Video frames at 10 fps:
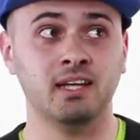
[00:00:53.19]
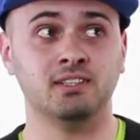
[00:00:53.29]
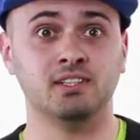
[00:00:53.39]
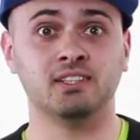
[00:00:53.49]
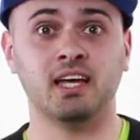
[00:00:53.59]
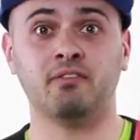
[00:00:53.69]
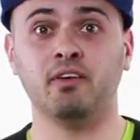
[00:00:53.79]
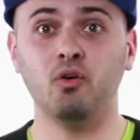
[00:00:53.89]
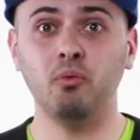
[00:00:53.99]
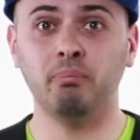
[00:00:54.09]
Ci
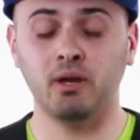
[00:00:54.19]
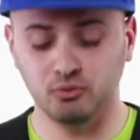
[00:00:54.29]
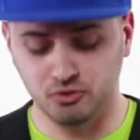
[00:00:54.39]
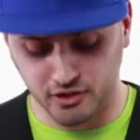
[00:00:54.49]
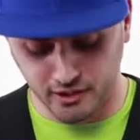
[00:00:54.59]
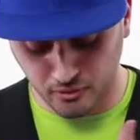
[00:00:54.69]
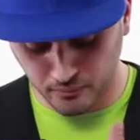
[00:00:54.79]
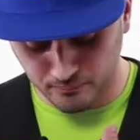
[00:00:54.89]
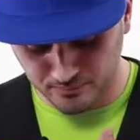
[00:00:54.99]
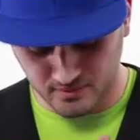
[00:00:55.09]
serve un
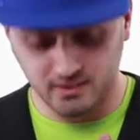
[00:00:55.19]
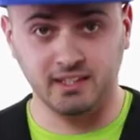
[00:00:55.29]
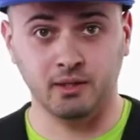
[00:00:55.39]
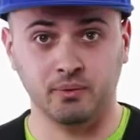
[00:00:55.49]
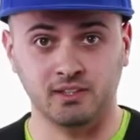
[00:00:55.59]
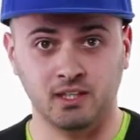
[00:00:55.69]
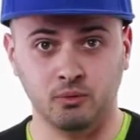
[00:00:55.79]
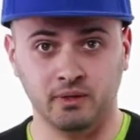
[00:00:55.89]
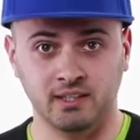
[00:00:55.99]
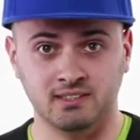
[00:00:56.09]
palloncino di questa
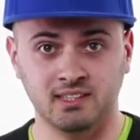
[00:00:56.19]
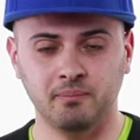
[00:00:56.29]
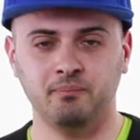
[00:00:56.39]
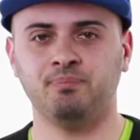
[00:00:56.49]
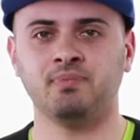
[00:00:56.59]
lunghezza,